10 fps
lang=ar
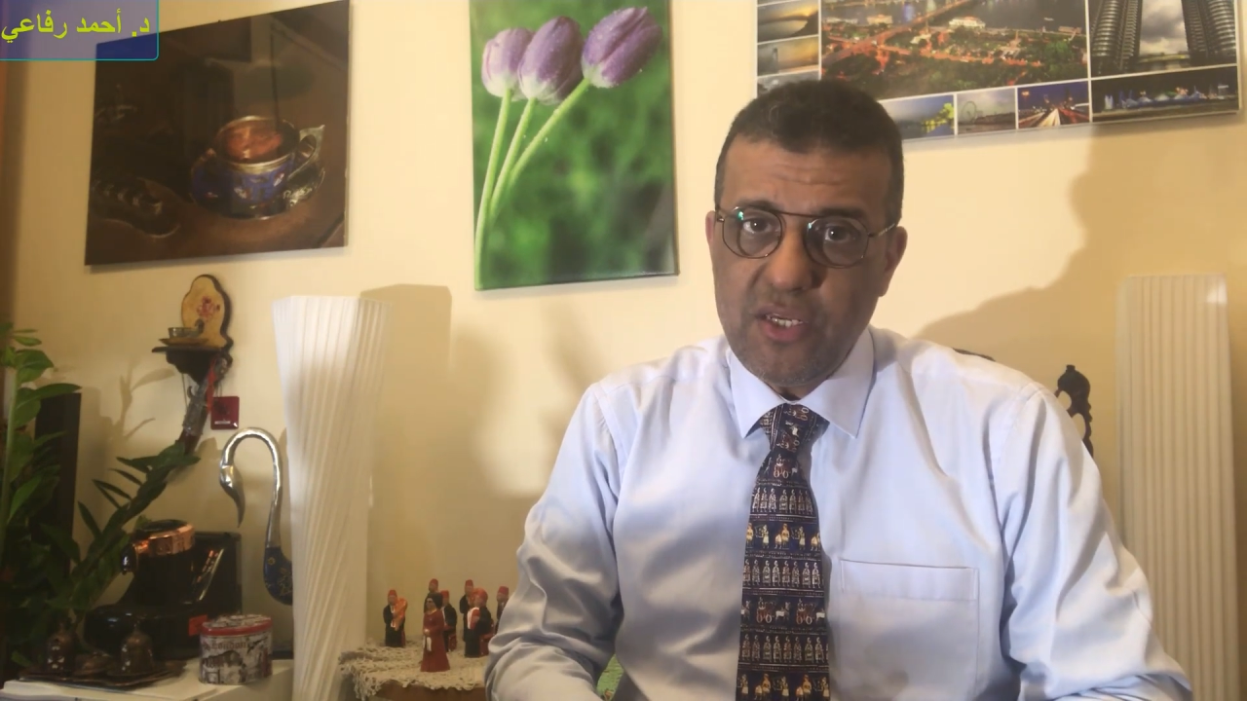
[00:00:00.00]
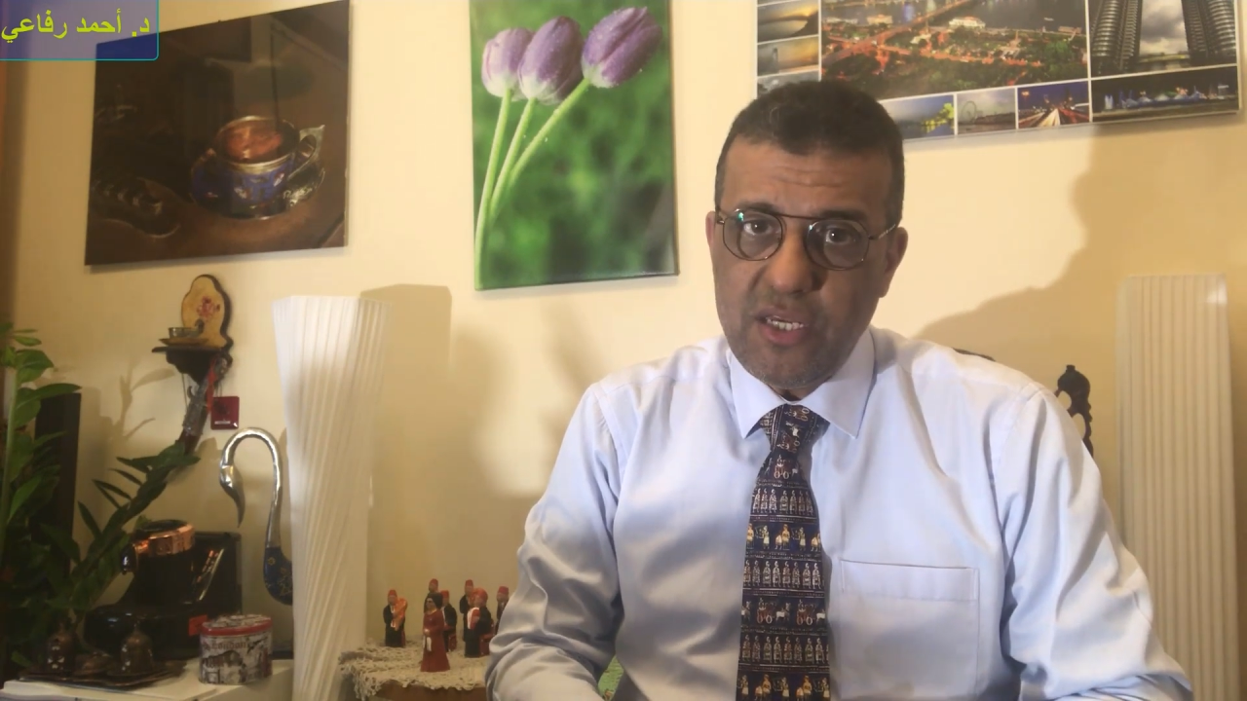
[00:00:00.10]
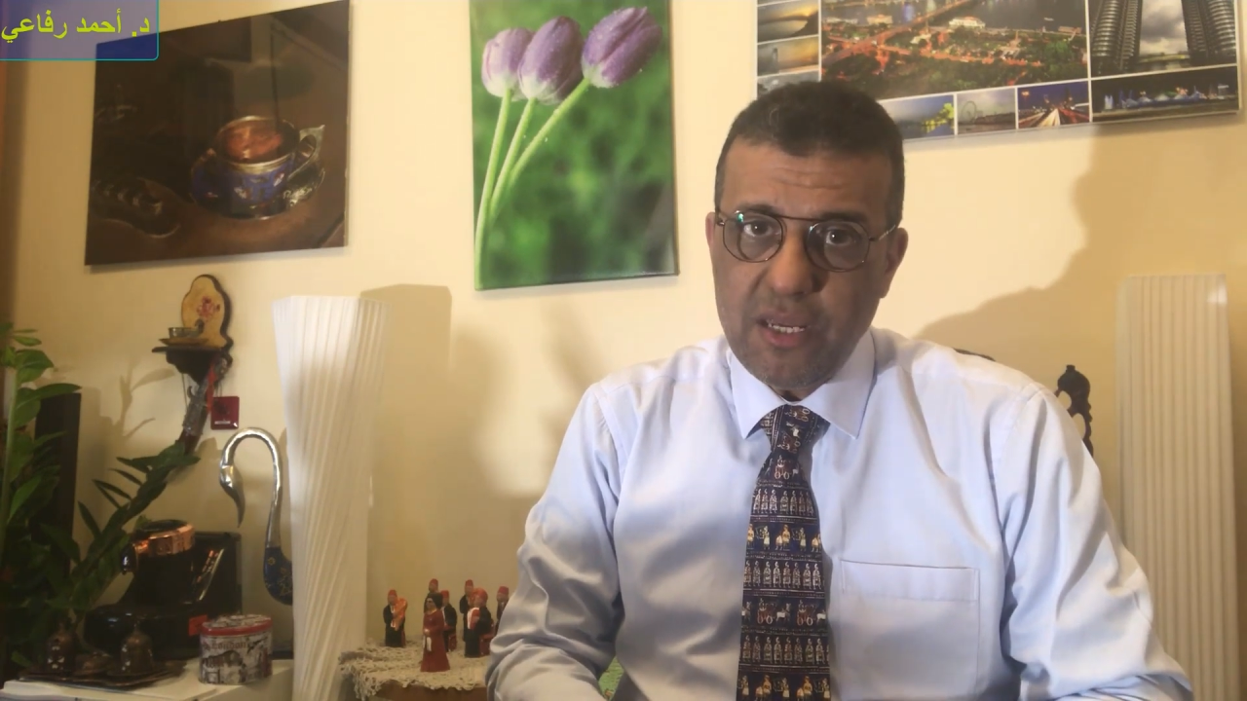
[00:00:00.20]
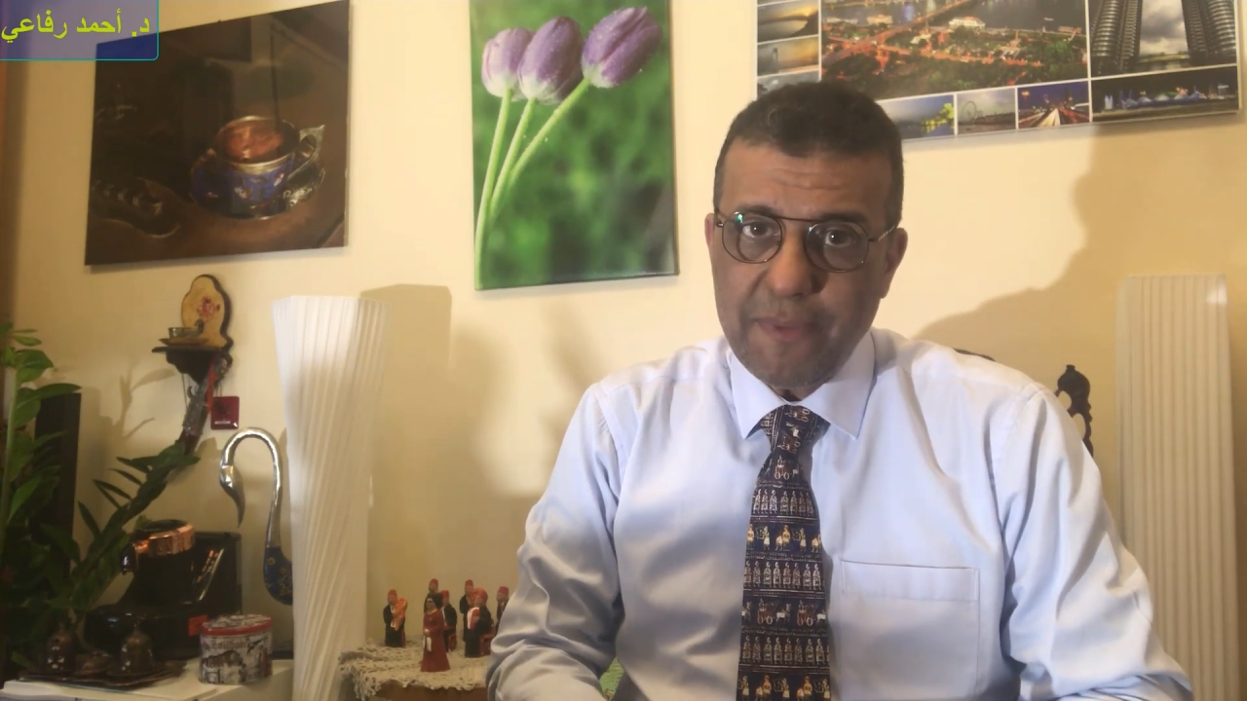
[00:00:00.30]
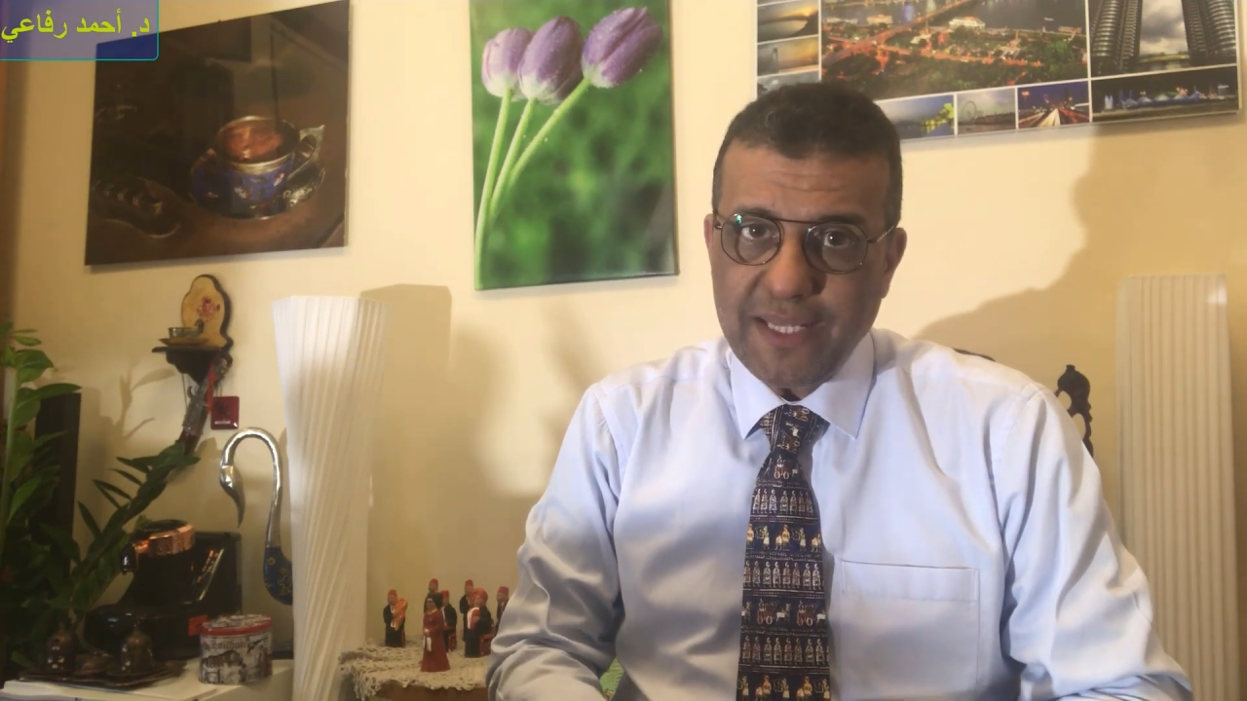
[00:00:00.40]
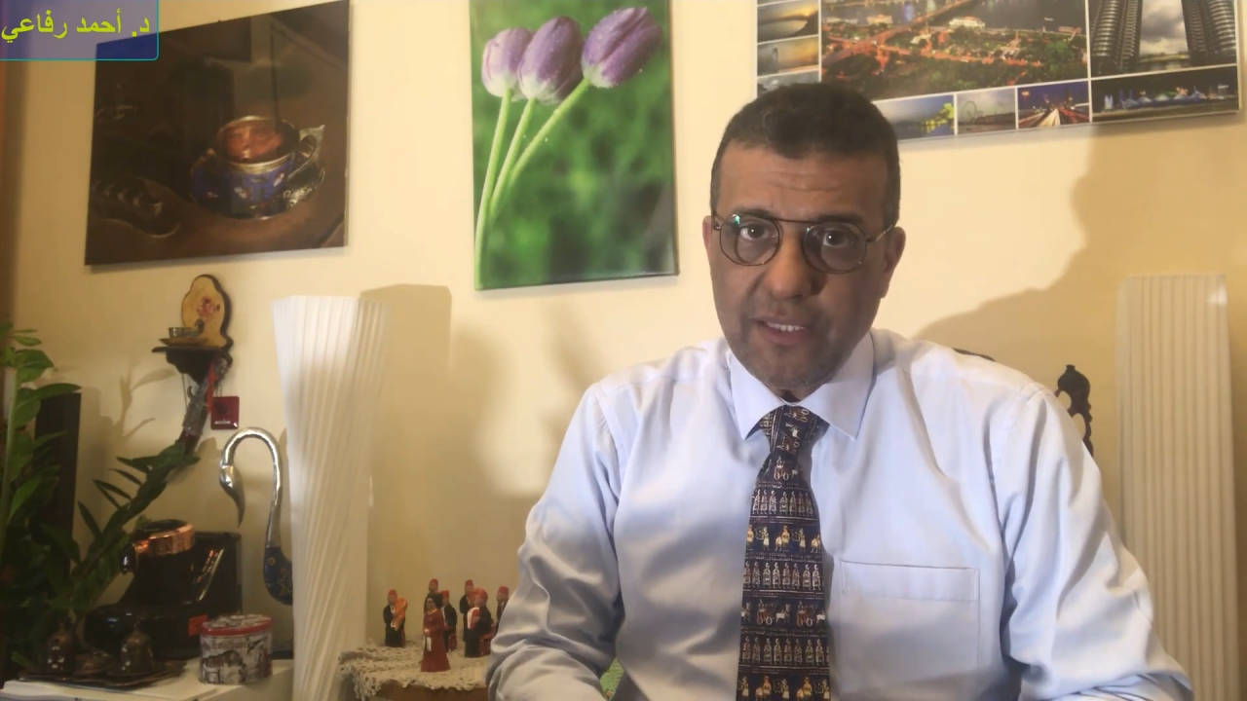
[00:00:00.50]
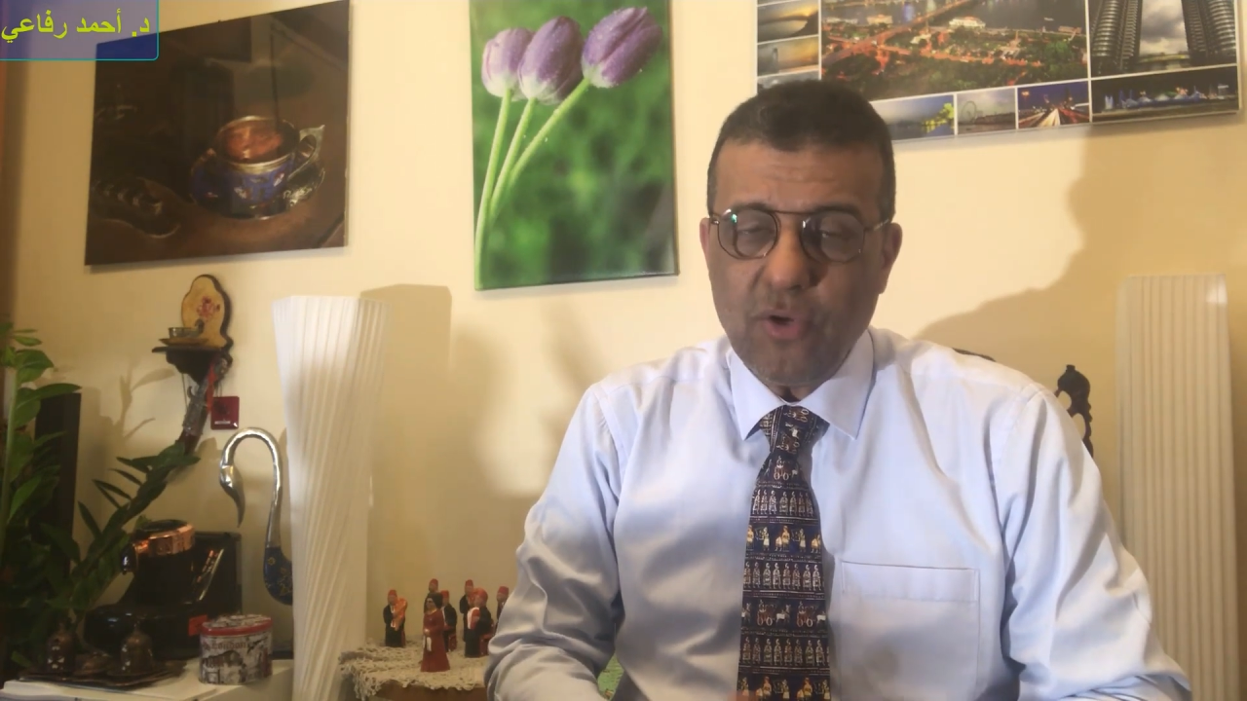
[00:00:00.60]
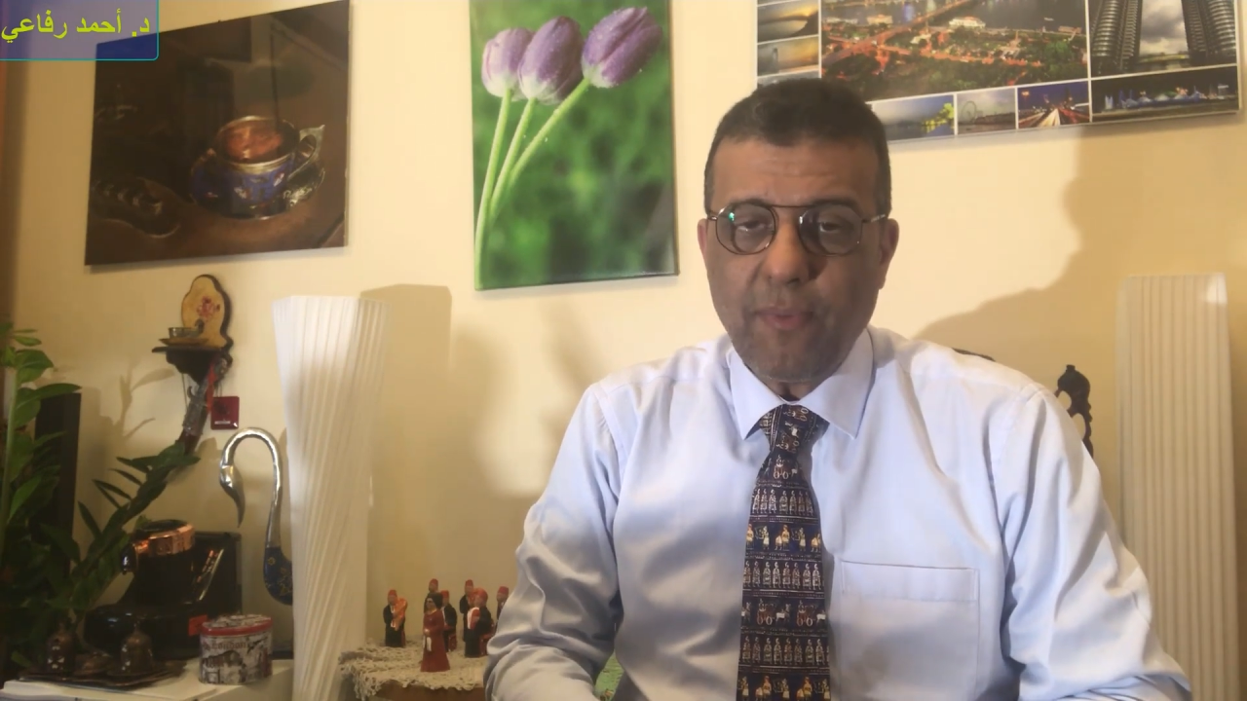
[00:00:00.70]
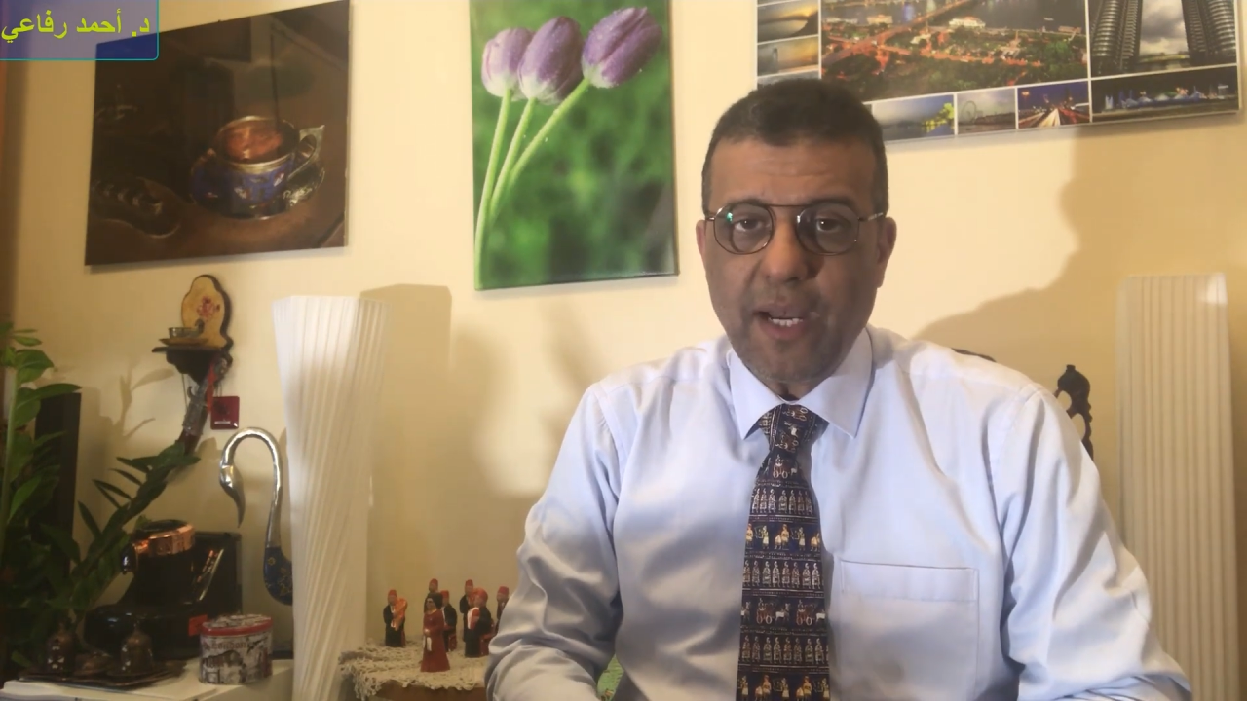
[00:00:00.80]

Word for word: يبدلوا